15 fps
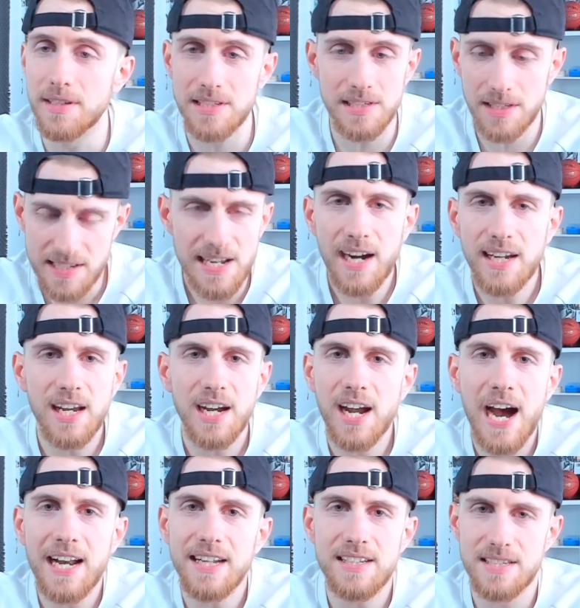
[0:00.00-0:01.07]
Ich sage ja
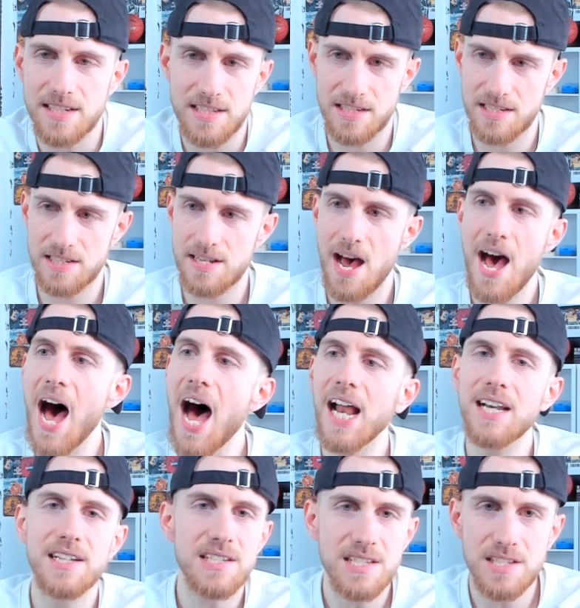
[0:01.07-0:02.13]
gar nicht, dass das
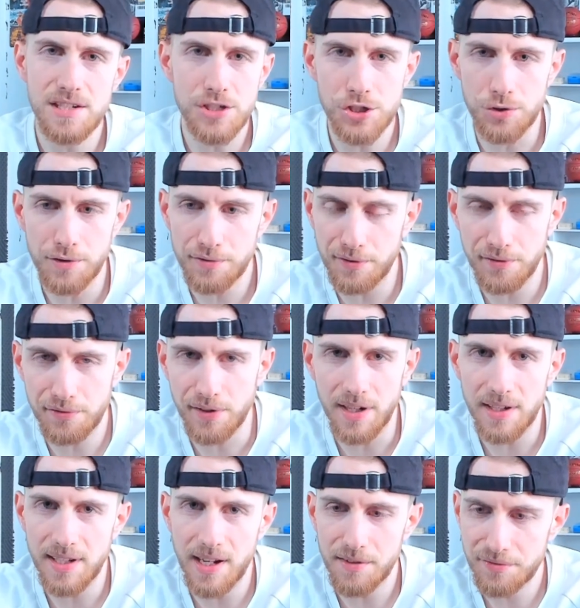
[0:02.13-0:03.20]
alles die Schuld von
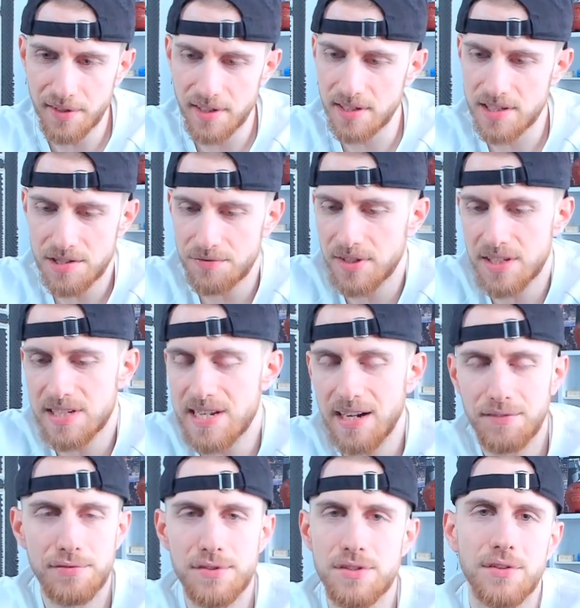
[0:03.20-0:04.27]
Philadelphia ist. Wie
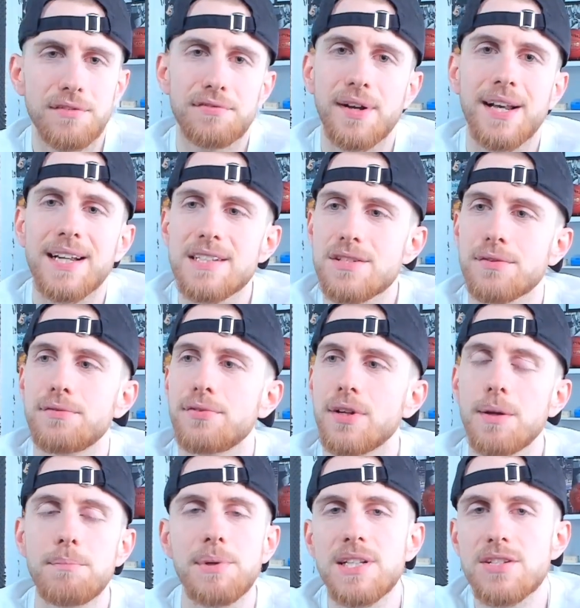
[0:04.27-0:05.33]
gesagt, für so eine Verletzung von
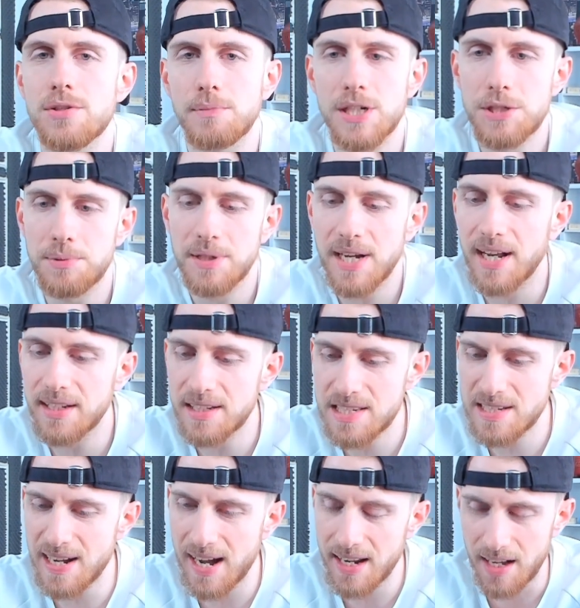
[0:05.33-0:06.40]
dem Beat zum Beispiel kann
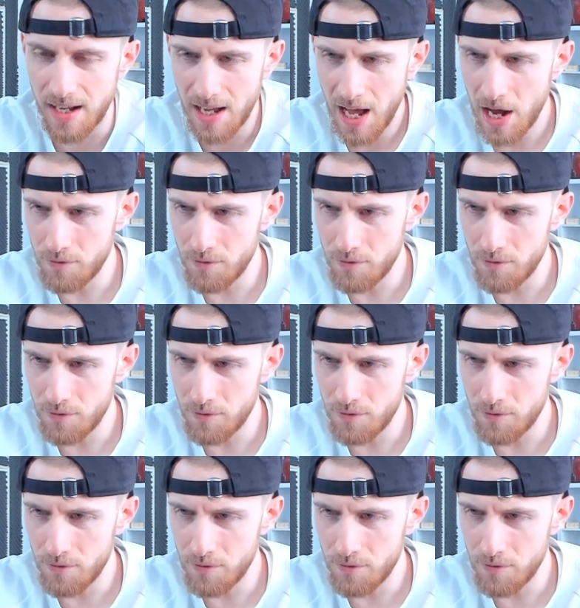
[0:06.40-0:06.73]
jetzt keiner.